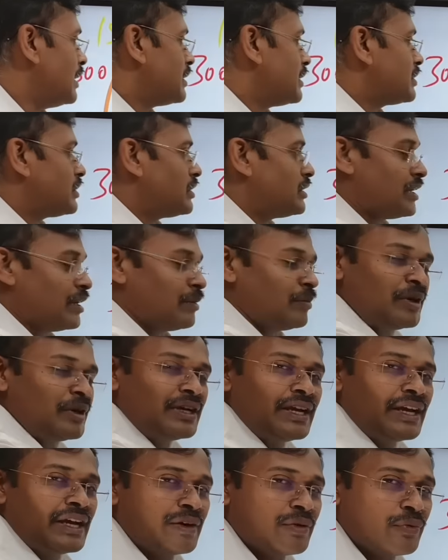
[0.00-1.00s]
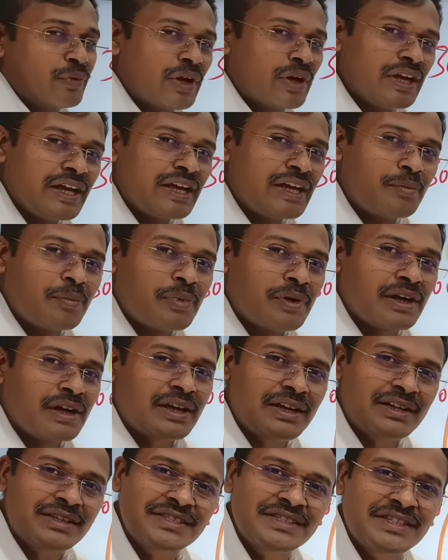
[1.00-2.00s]
சோ அந்த ஒன்னு என்ன
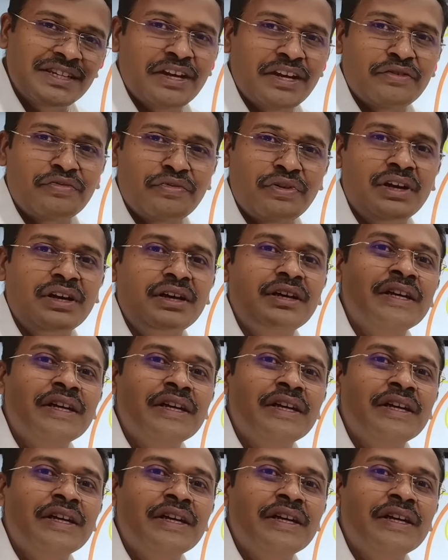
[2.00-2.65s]
பண்ணலாம்னா சேஃபா